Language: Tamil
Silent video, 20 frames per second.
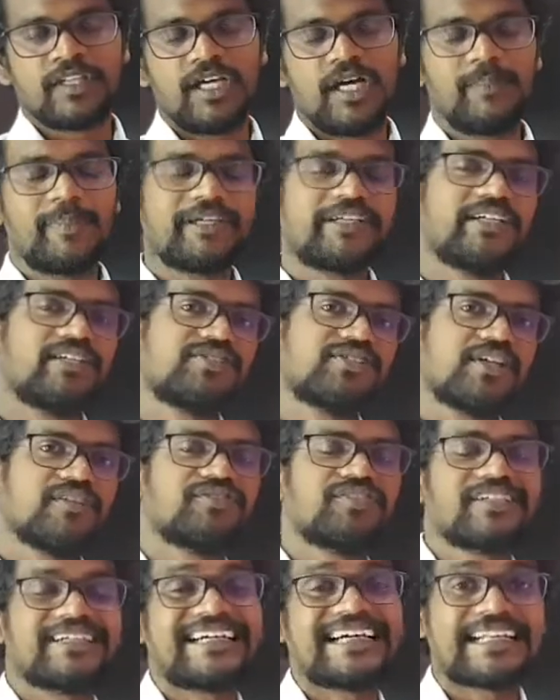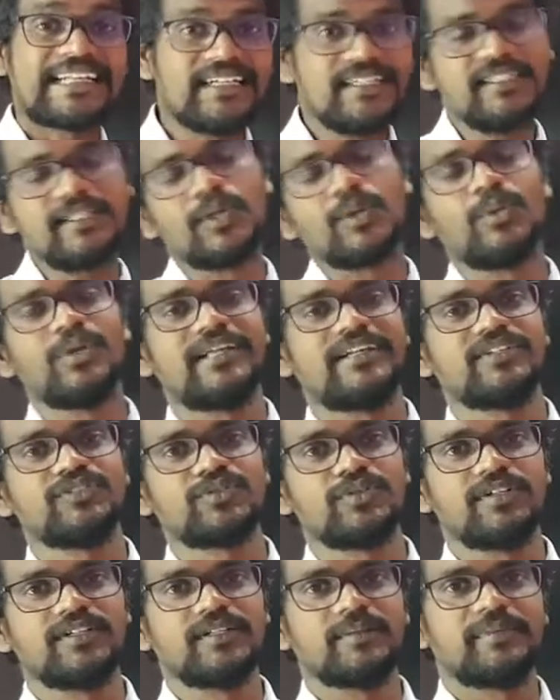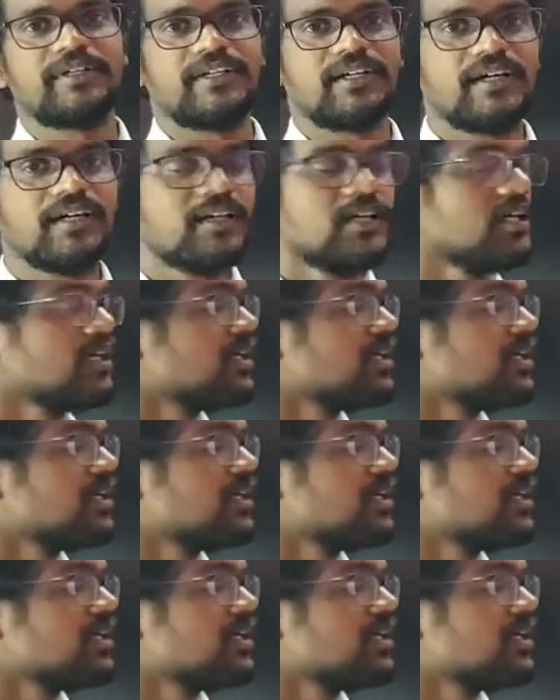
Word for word: அப்போ கிர்ச்சாப்ஸ் கரண்ட் ரூல் என்ன சொல்லுது அப்படின்னா